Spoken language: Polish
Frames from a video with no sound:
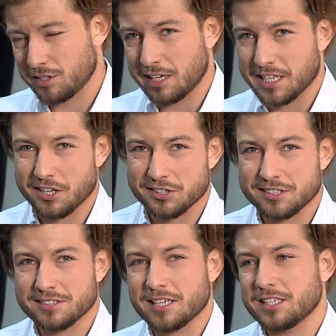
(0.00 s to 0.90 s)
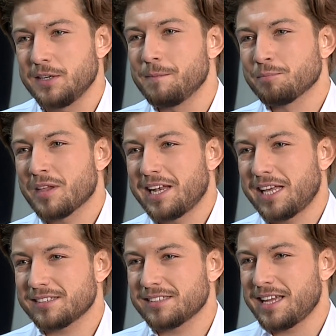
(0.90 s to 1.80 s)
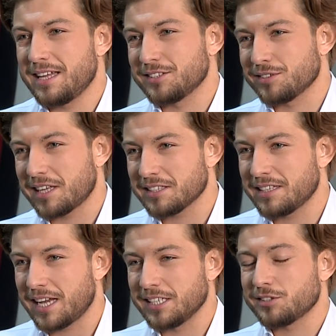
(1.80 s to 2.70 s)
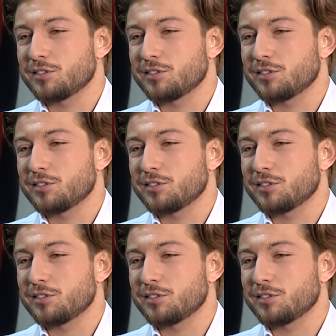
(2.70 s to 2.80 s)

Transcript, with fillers: że dla niego to jest taki last dance, ostatni taniec,